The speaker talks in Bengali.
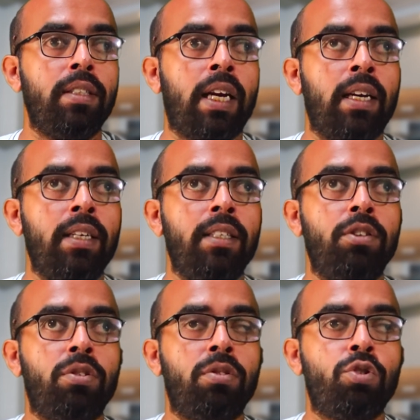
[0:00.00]
শারীরিক
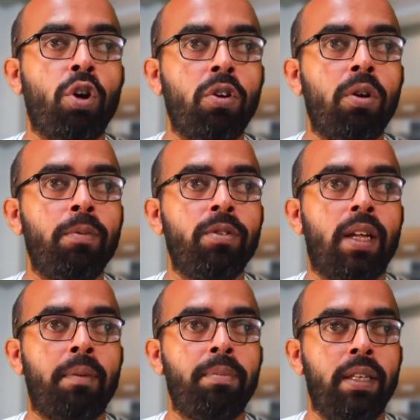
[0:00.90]
যত সক্ষমতা
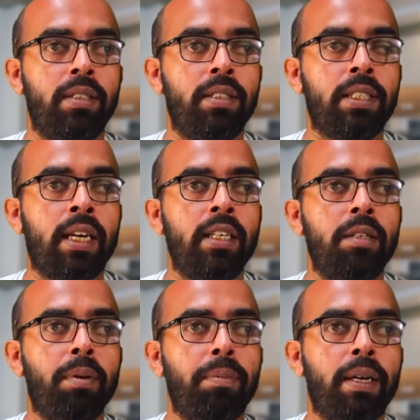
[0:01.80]
আপনার যে
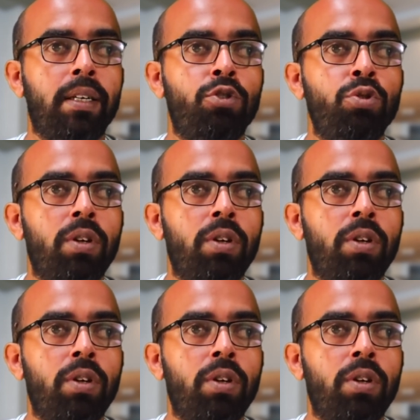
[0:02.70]
শারীরিকভাবে একটা